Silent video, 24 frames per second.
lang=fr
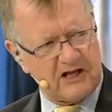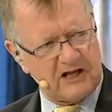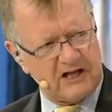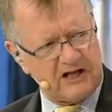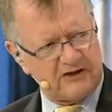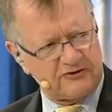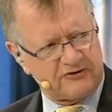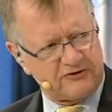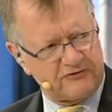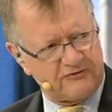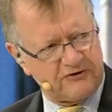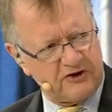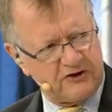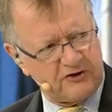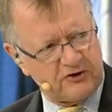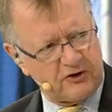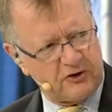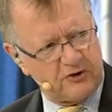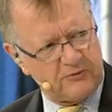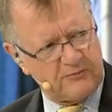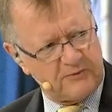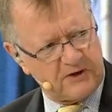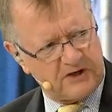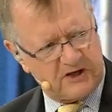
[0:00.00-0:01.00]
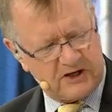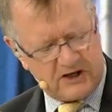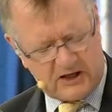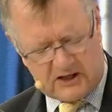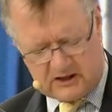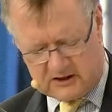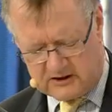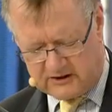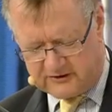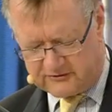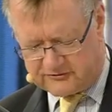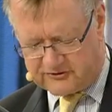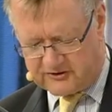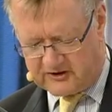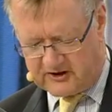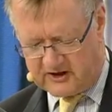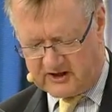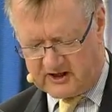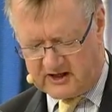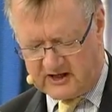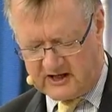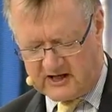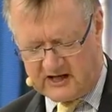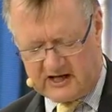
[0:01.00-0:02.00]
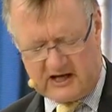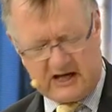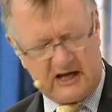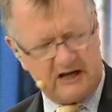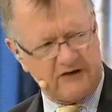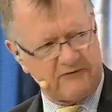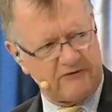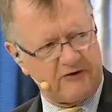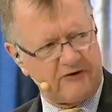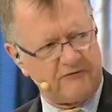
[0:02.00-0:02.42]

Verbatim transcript: Merci beaucoup. Alors je vais maintenant